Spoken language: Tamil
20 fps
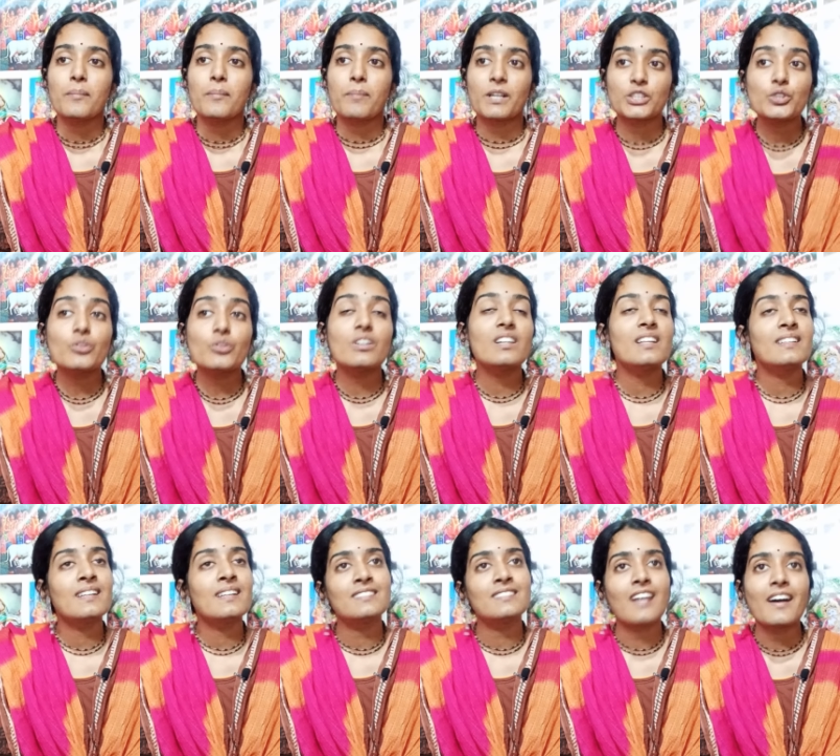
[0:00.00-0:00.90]

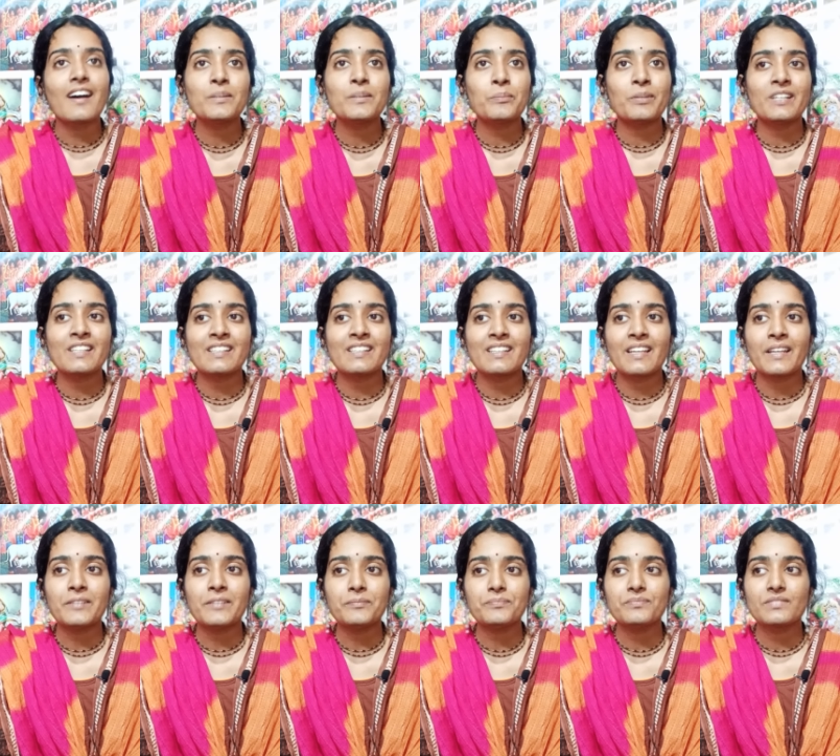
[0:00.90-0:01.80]
பசுக்களை நான் தானம்
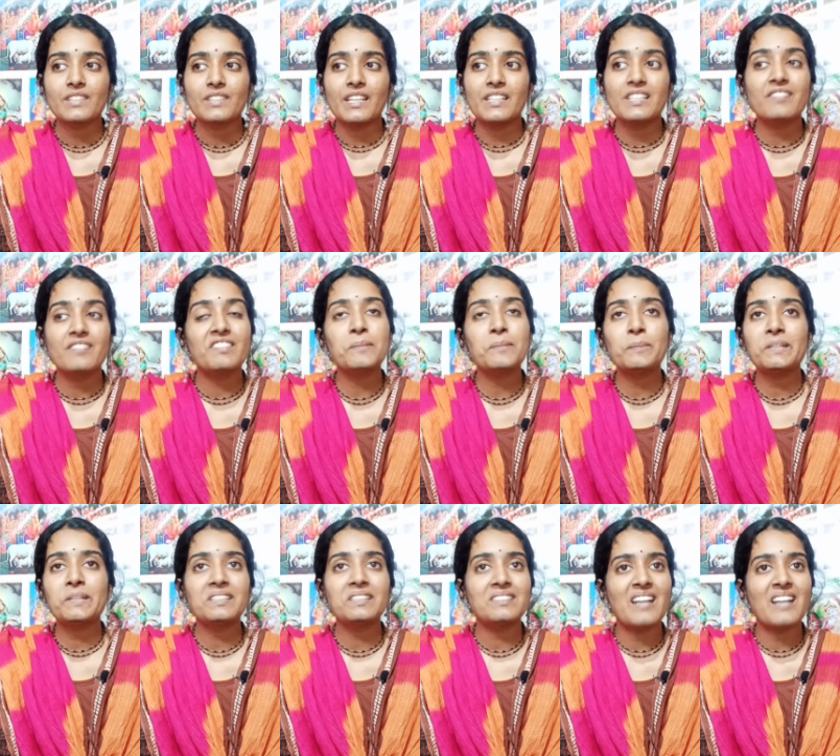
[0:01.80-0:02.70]
பண்ணியிருக்கேன் என்னை விட
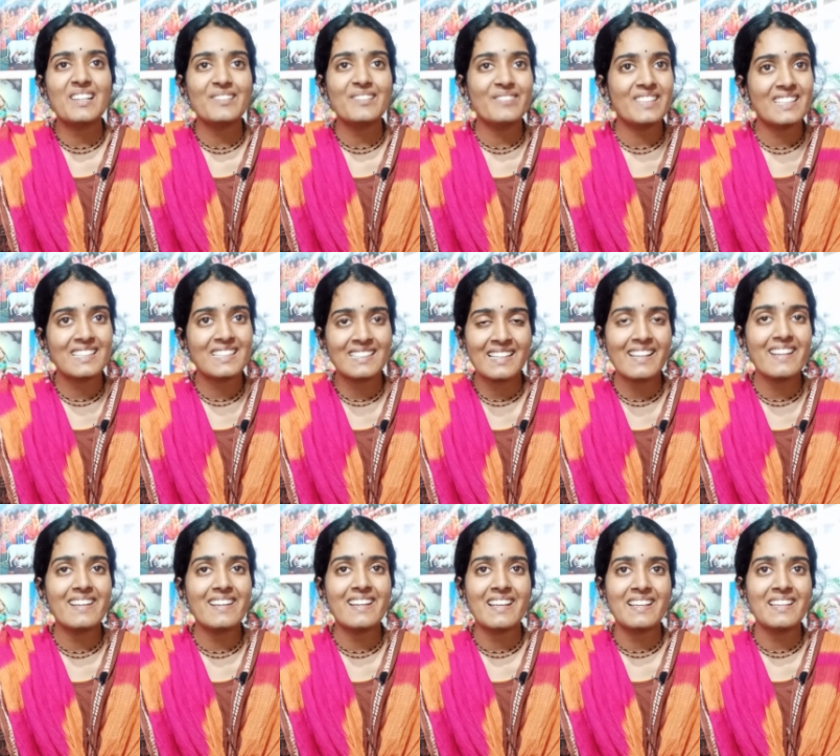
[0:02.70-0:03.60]
பெரிய தான வீரனே
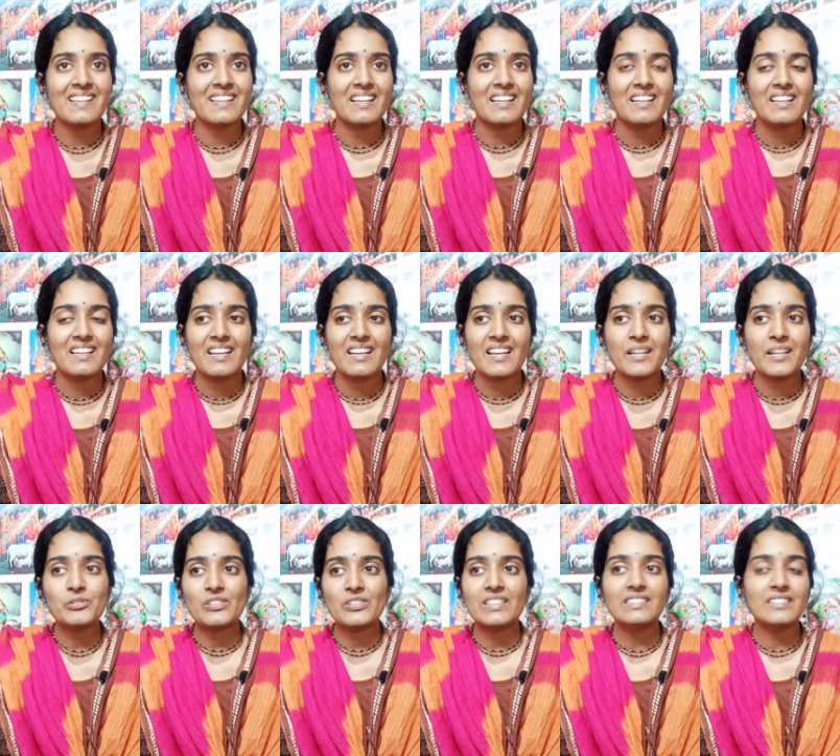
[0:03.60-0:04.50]
இல்லை
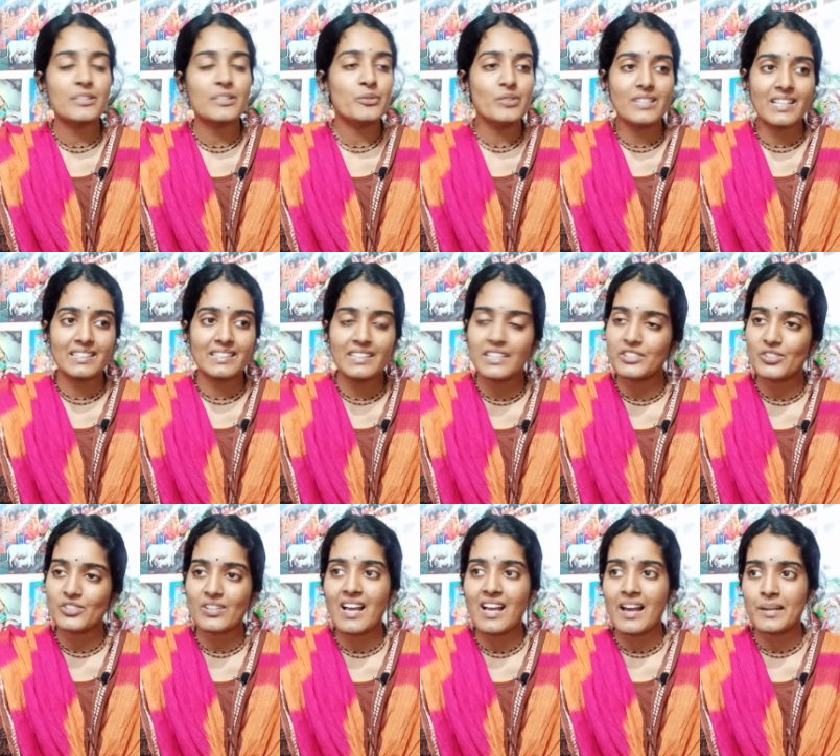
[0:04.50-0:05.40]
எல்லாம் சொல்லி தன்னோட கதையை
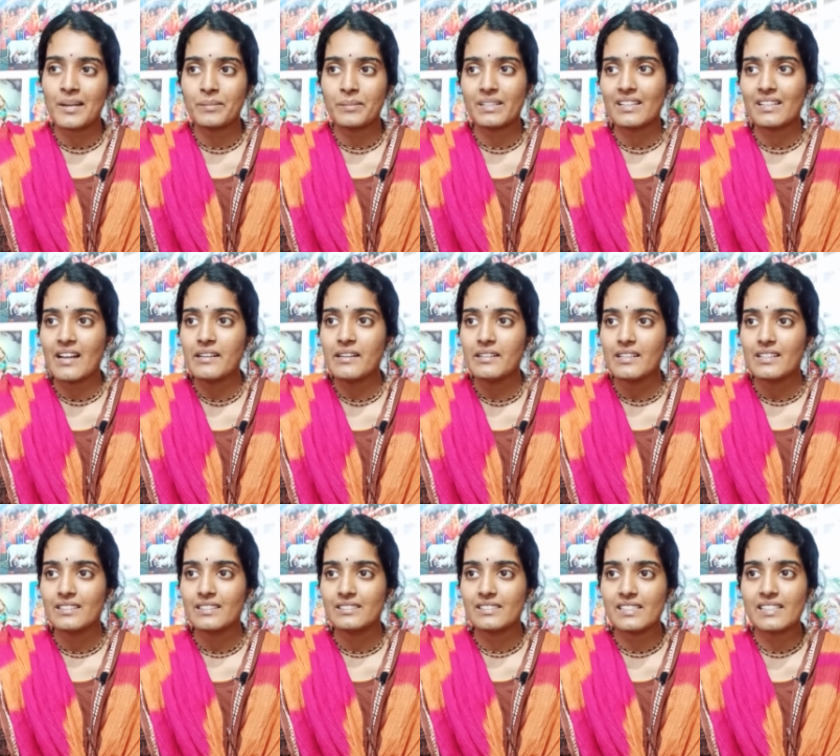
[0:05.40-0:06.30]
சொல்ல ஆரம்பிக்கிறான்
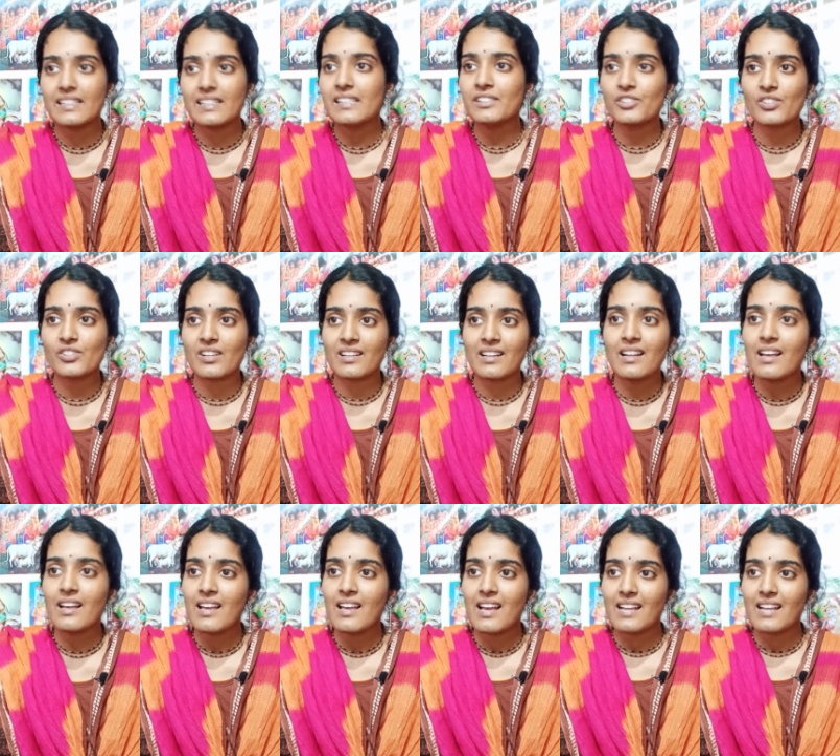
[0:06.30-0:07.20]
மிருகன் சொல்கிற
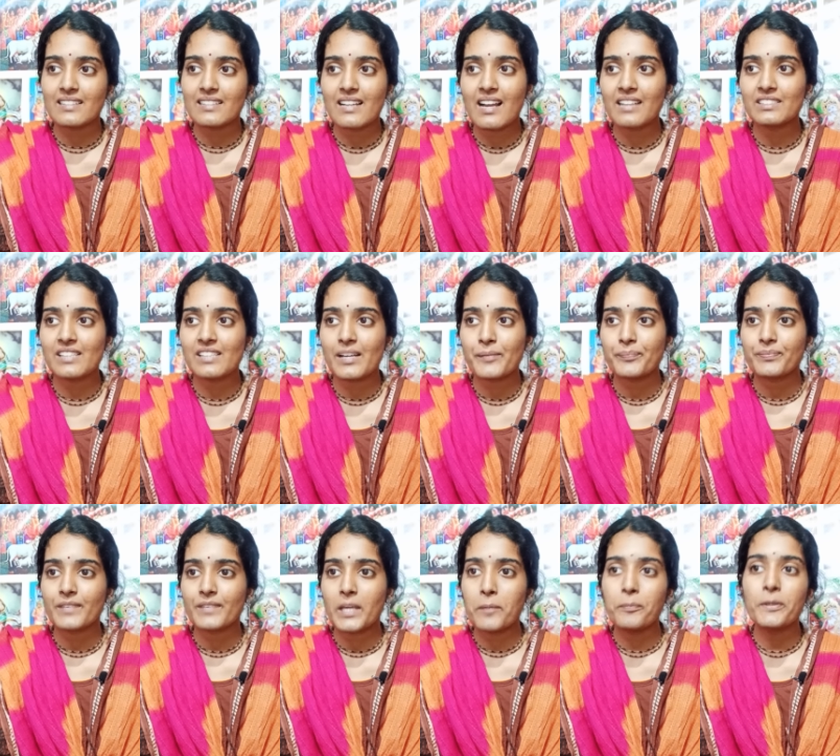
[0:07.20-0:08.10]
அந்த ராஜா
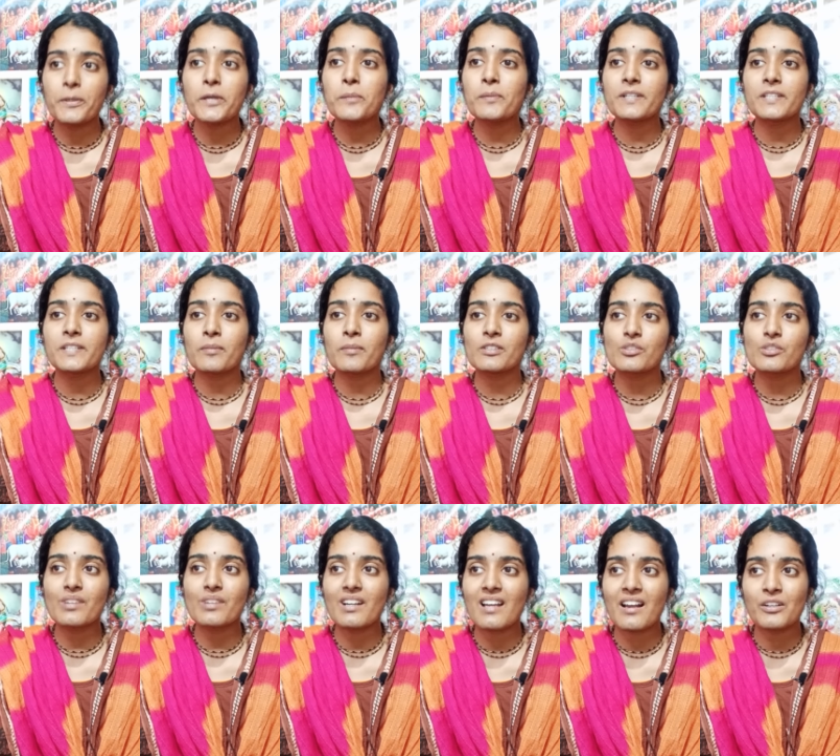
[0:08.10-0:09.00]
எப்பேற்பட்ட
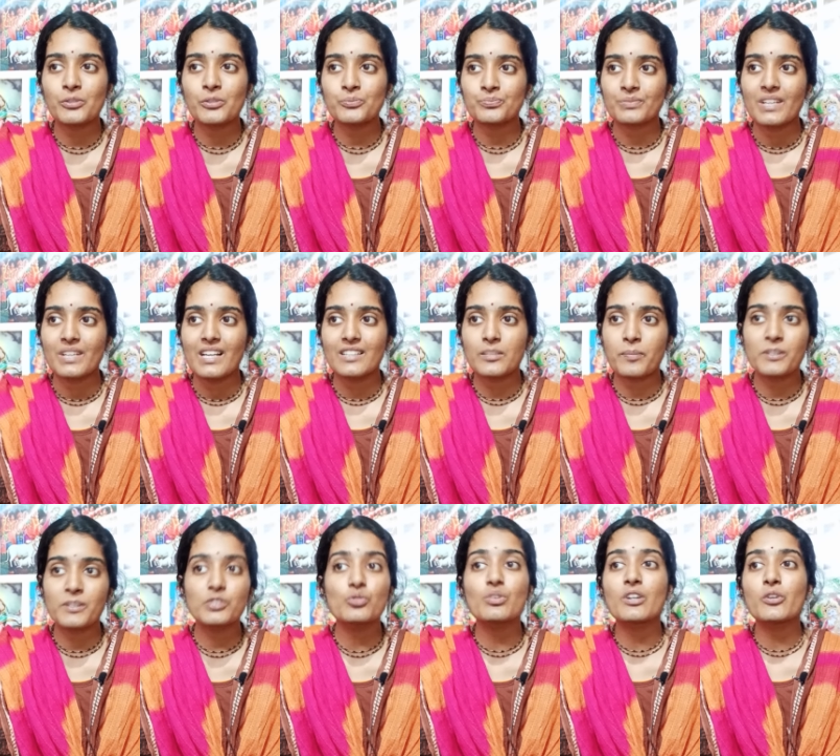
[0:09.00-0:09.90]
பசுக்களாக்கும் அந்த
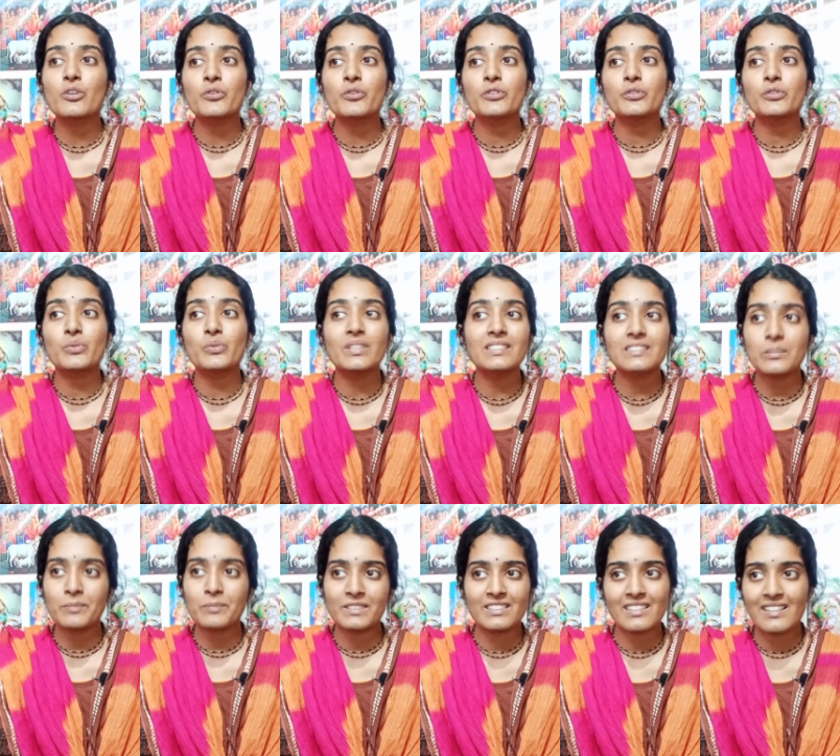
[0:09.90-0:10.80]
பசுக்களோட
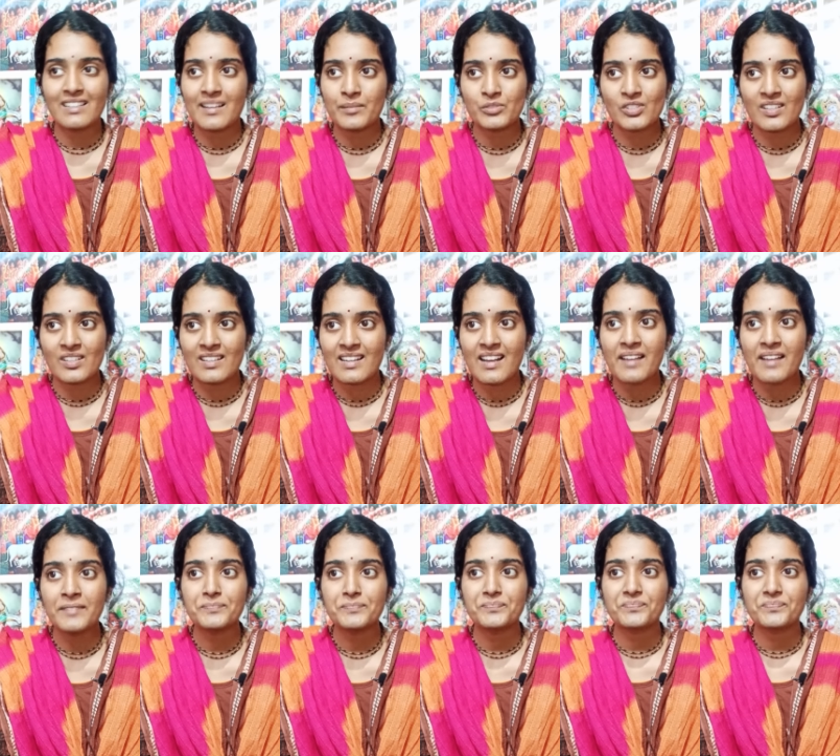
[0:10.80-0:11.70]
குணத்தை பற்றி எல்லாம் சொல்கிறான்